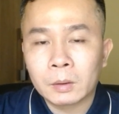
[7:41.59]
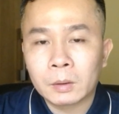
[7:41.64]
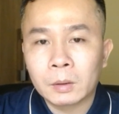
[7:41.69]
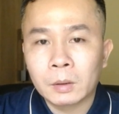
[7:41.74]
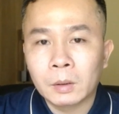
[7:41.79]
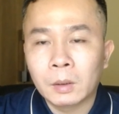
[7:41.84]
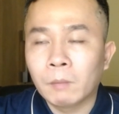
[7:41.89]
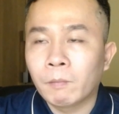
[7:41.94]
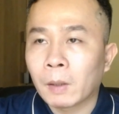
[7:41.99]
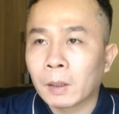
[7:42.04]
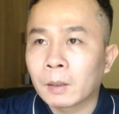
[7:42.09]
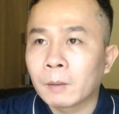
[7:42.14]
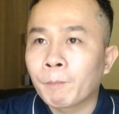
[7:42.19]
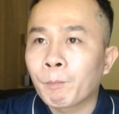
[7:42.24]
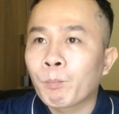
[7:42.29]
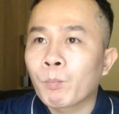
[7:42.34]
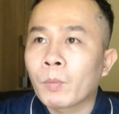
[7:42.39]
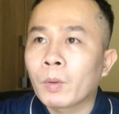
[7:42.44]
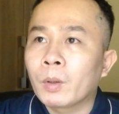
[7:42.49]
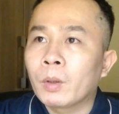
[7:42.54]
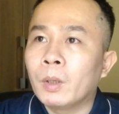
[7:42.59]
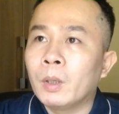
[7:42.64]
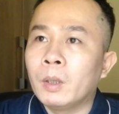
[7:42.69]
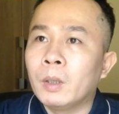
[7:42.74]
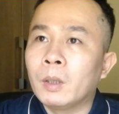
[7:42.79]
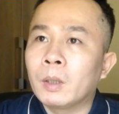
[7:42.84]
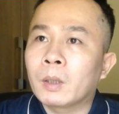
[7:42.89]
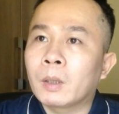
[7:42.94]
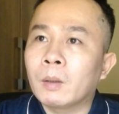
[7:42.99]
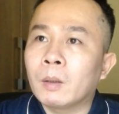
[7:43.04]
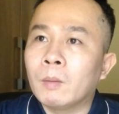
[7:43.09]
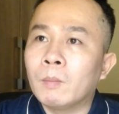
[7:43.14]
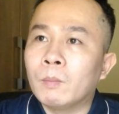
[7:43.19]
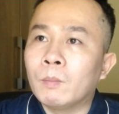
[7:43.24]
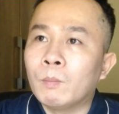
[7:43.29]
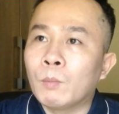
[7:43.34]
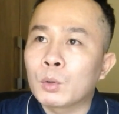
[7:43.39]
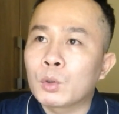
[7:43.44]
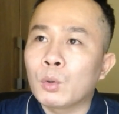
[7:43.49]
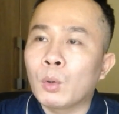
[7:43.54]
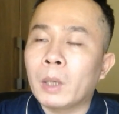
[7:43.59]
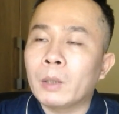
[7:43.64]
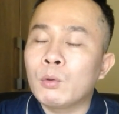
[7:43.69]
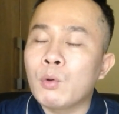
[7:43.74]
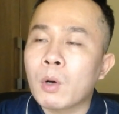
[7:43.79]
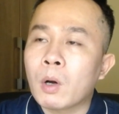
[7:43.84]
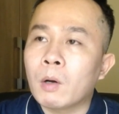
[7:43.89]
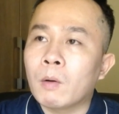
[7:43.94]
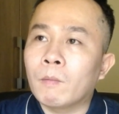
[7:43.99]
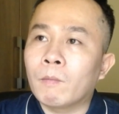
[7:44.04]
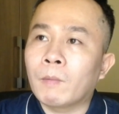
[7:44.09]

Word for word: từ thực vật, thì một số loại thuốc